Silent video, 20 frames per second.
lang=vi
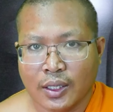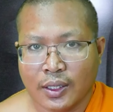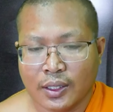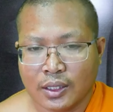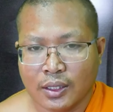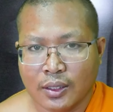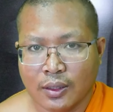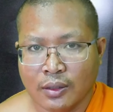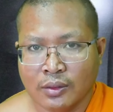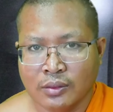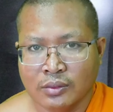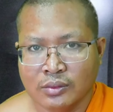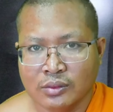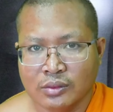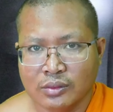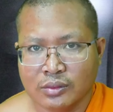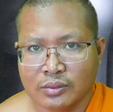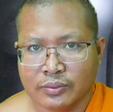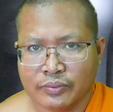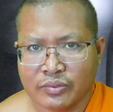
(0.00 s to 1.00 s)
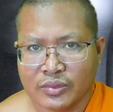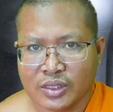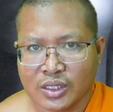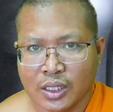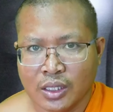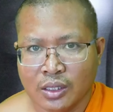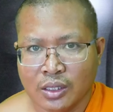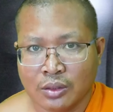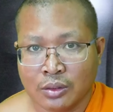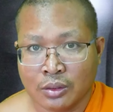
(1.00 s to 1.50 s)
khăn
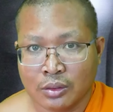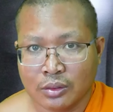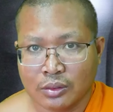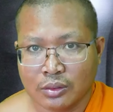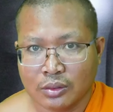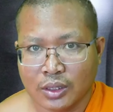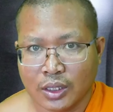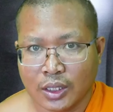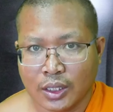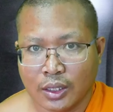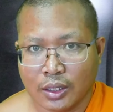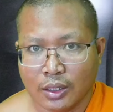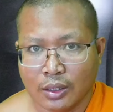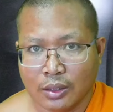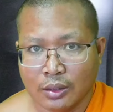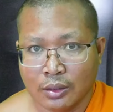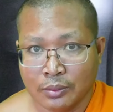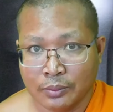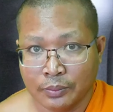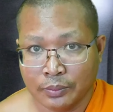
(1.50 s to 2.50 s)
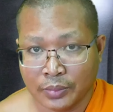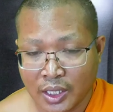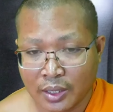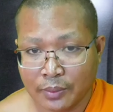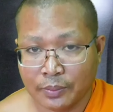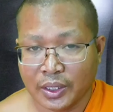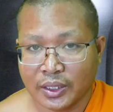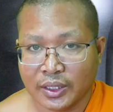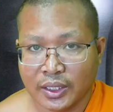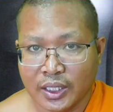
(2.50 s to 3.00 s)
thế là bật đệm
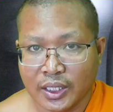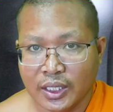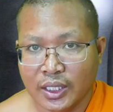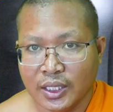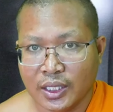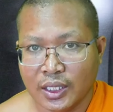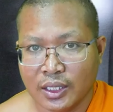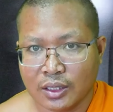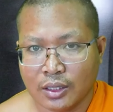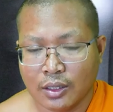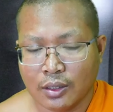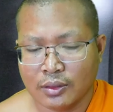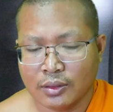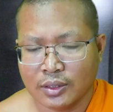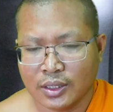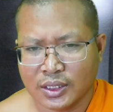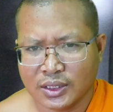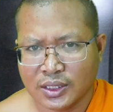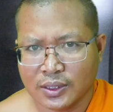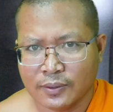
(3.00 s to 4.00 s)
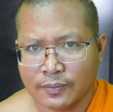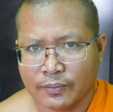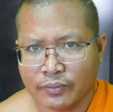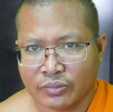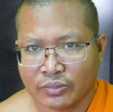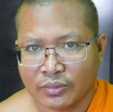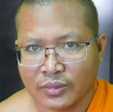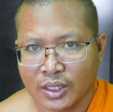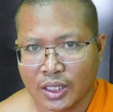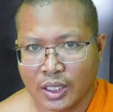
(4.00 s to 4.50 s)
bật tia khăn là gì
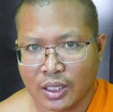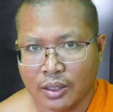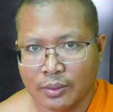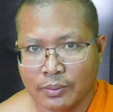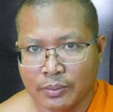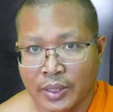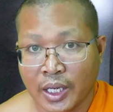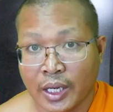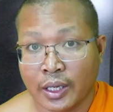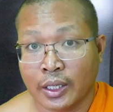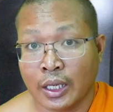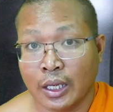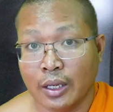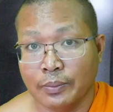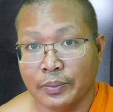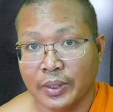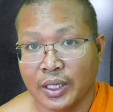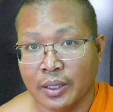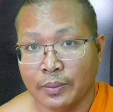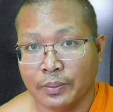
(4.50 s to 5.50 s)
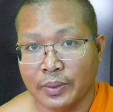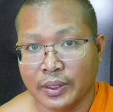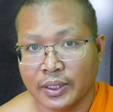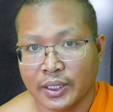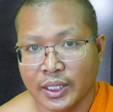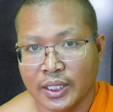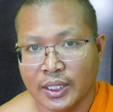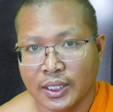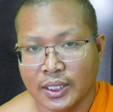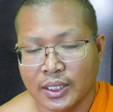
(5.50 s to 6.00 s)
là miệng bật đệm bật
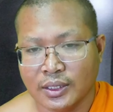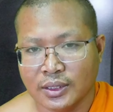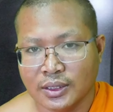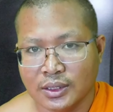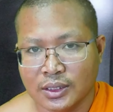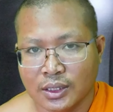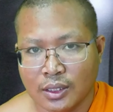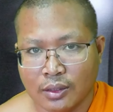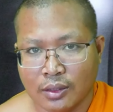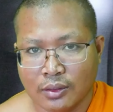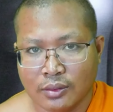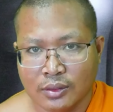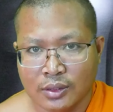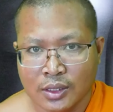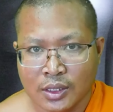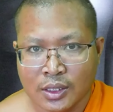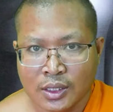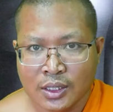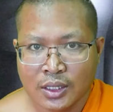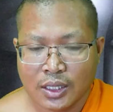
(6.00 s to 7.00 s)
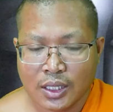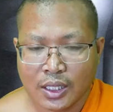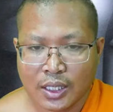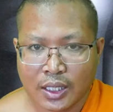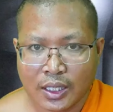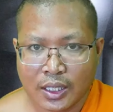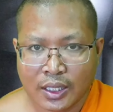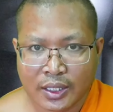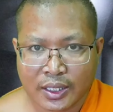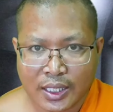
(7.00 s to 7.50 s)
tia nó cứ khăn
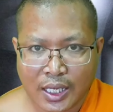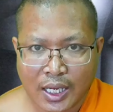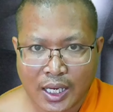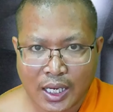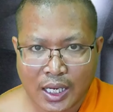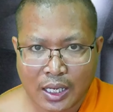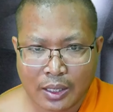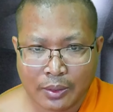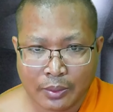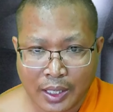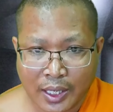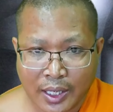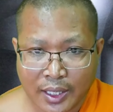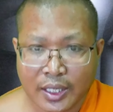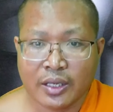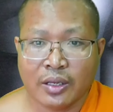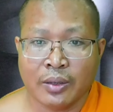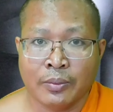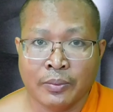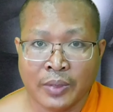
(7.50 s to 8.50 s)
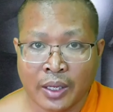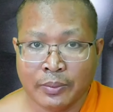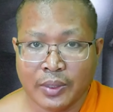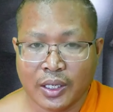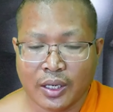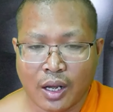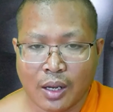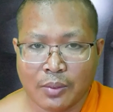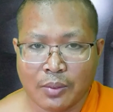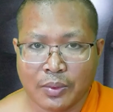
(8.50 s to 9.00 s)
ca à đây giờ mẹ miền
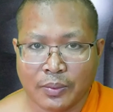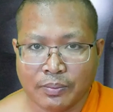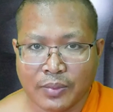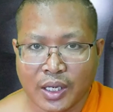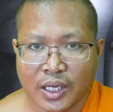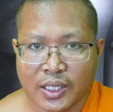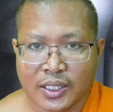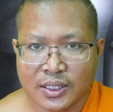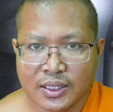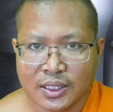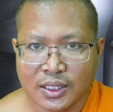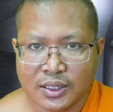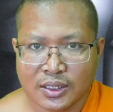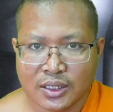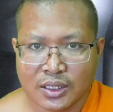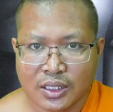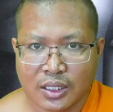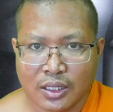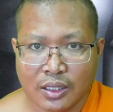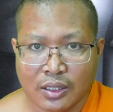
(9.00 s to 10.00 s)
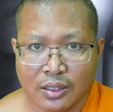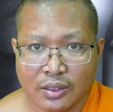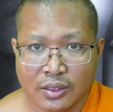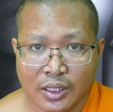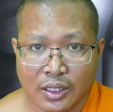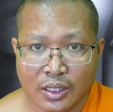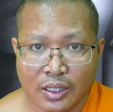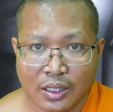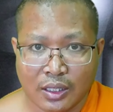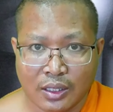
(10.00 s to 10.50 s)
ông bồng bay nó chia
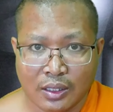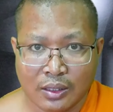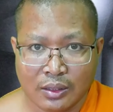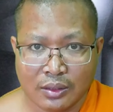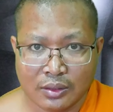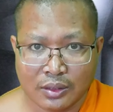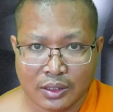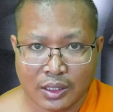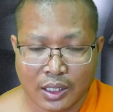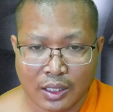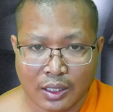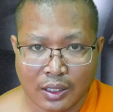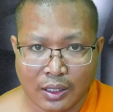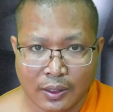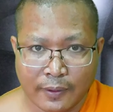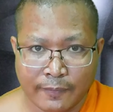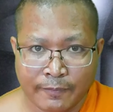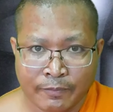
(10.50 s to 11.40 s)
là